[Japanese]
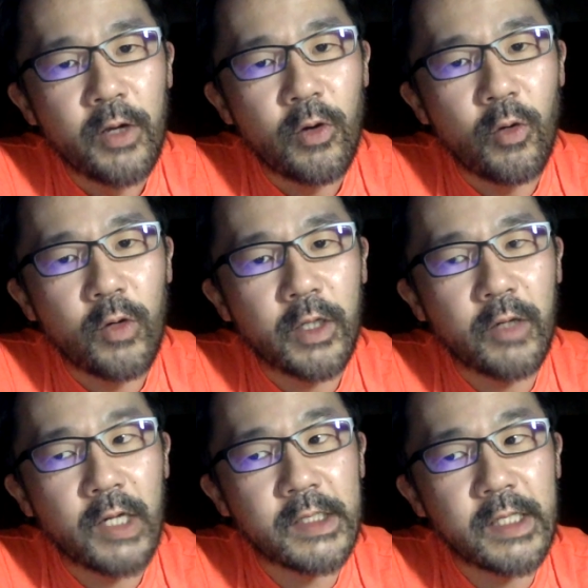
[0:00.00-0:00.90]
お金を
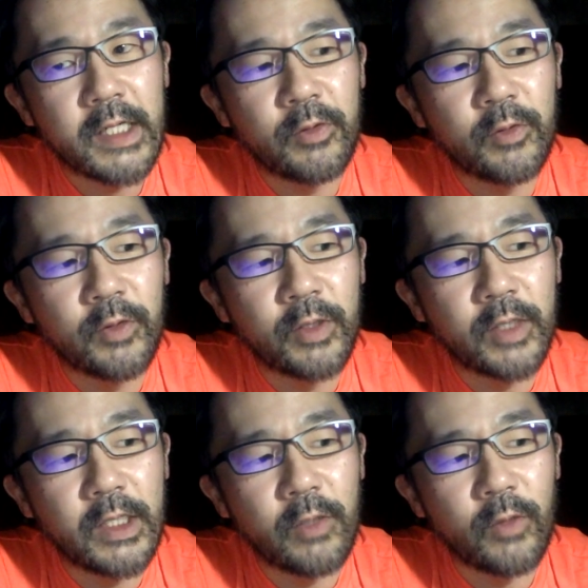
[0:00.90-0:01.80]
稼げる
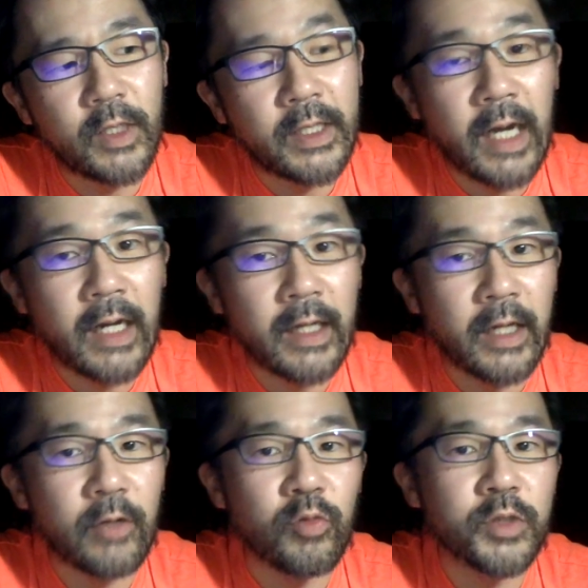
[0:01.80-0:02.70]
ようにはならな
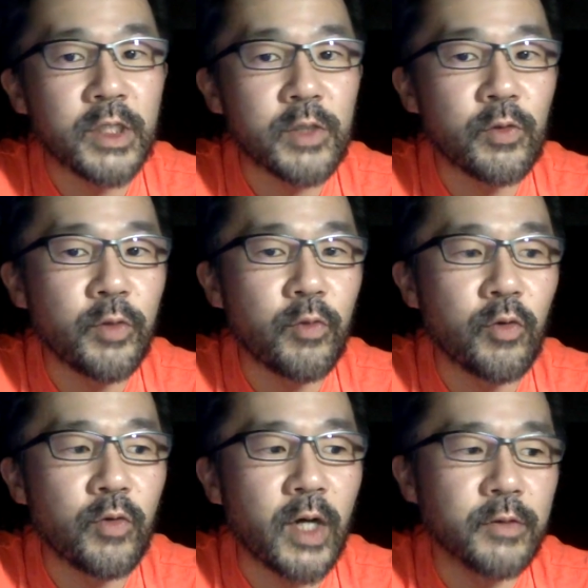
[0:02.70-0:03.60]
いと思うし、そういう
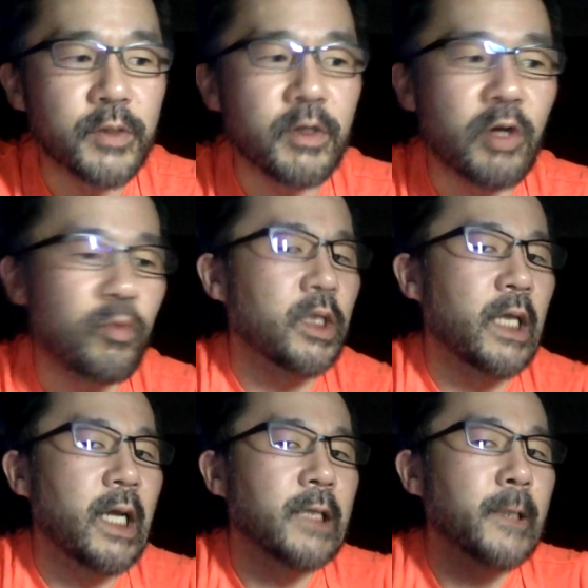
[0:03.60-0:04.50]
僕は器を持って
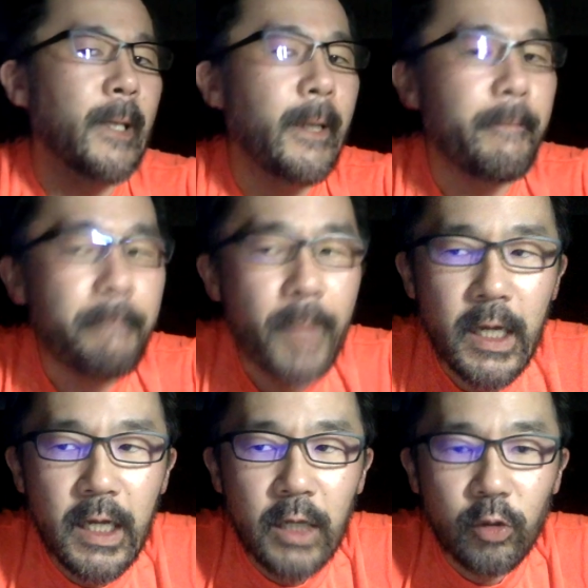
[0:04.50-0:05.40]
ないですからね、
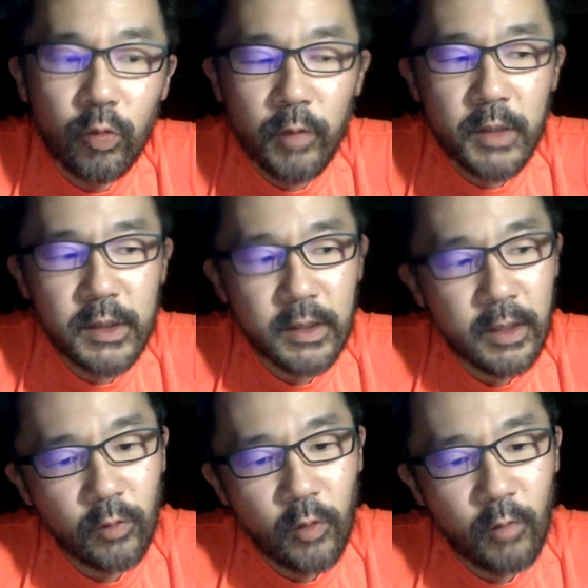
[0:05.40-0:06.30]
と思いますけ
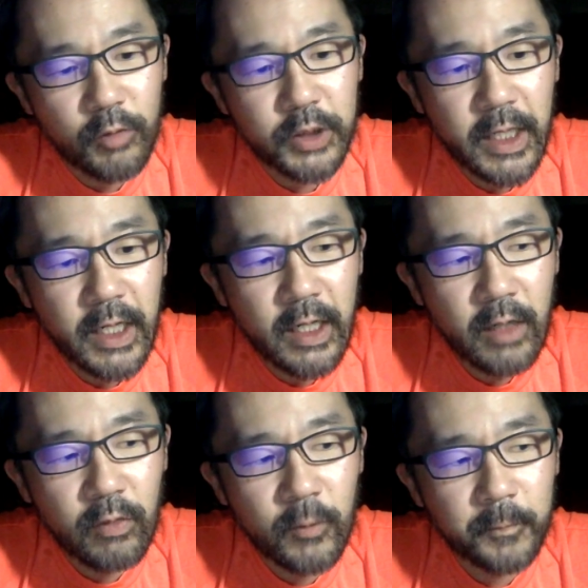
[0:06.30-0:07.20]
れども、もしね、あ
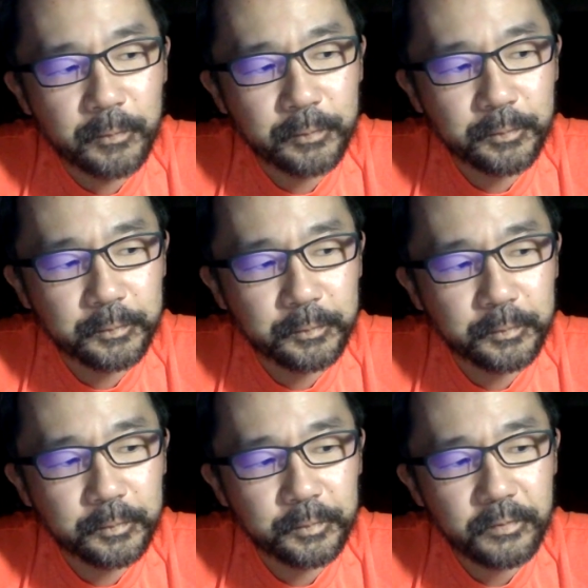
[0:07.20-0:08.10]
の、
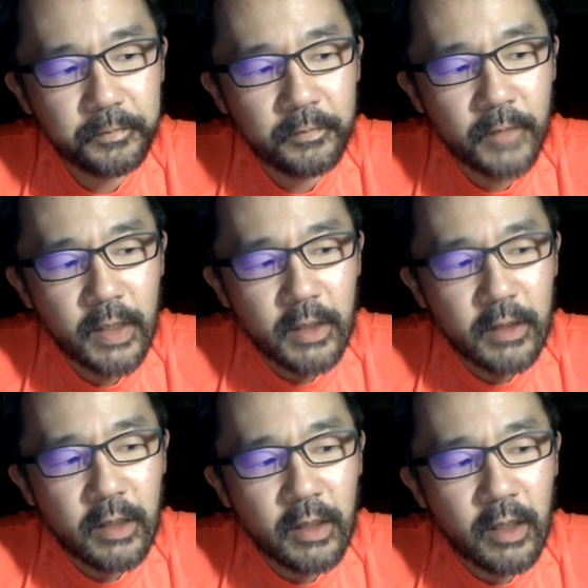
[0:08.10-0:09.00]

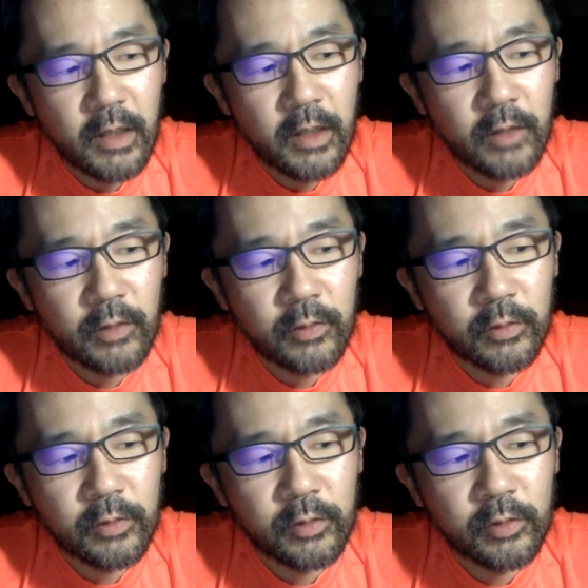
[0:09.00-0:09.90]
なんか、あ
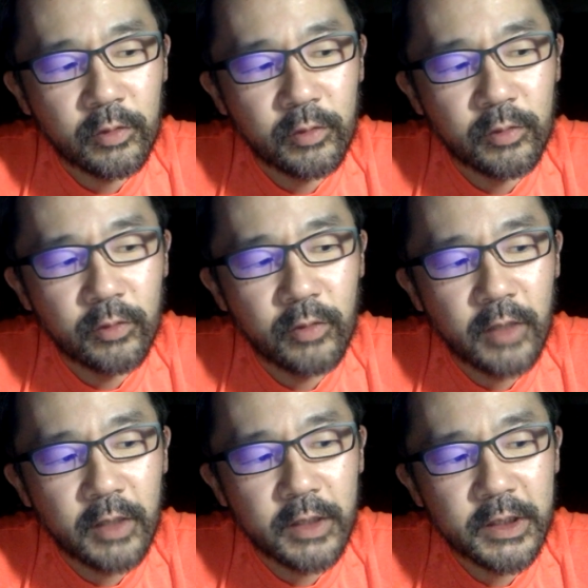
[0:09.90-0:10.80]
のー、僕が
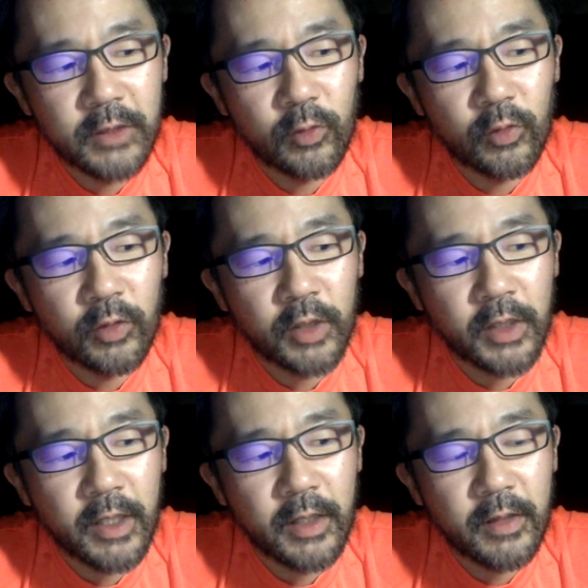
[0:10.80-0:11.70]
話してることに
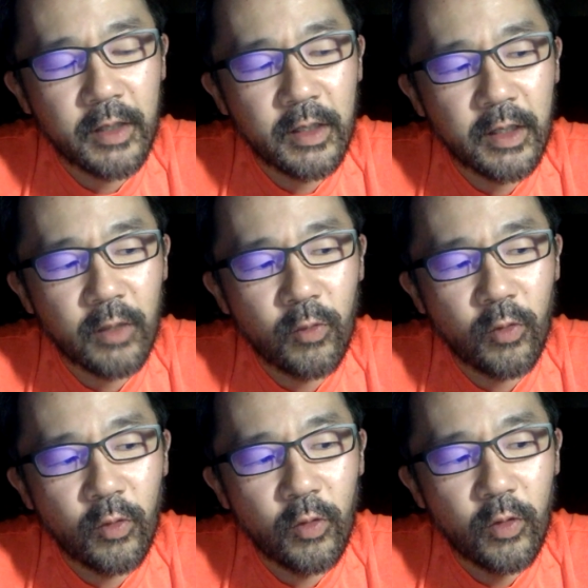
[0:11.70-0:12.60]
ね、何か
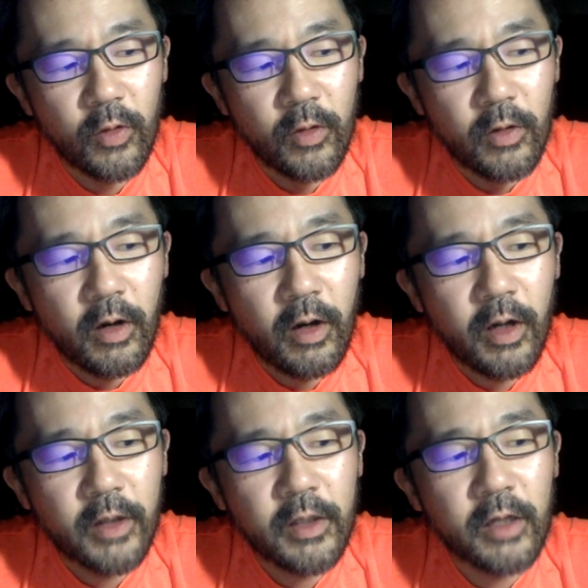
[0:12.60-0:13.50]
こう、あ
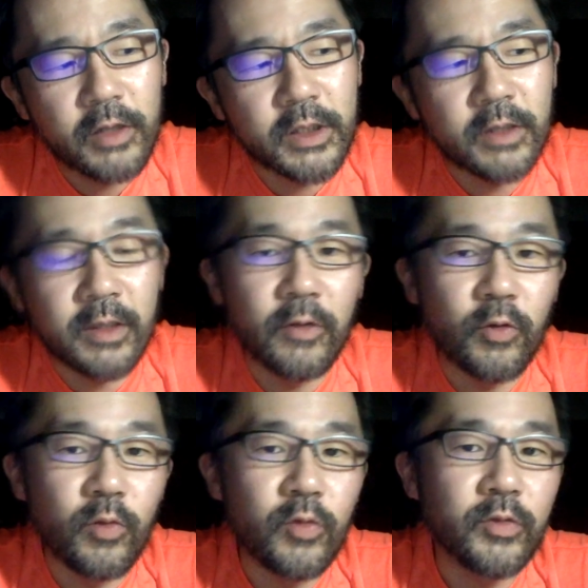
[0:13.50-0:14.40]
あ、いい話だったなっ
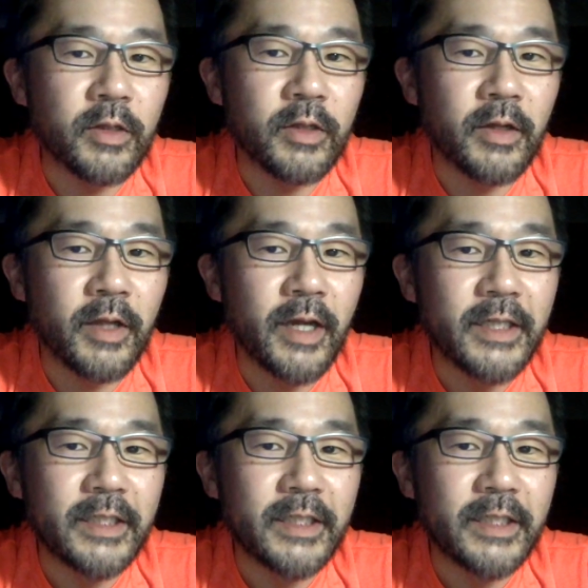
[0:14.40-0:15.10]
て思うんだったらね、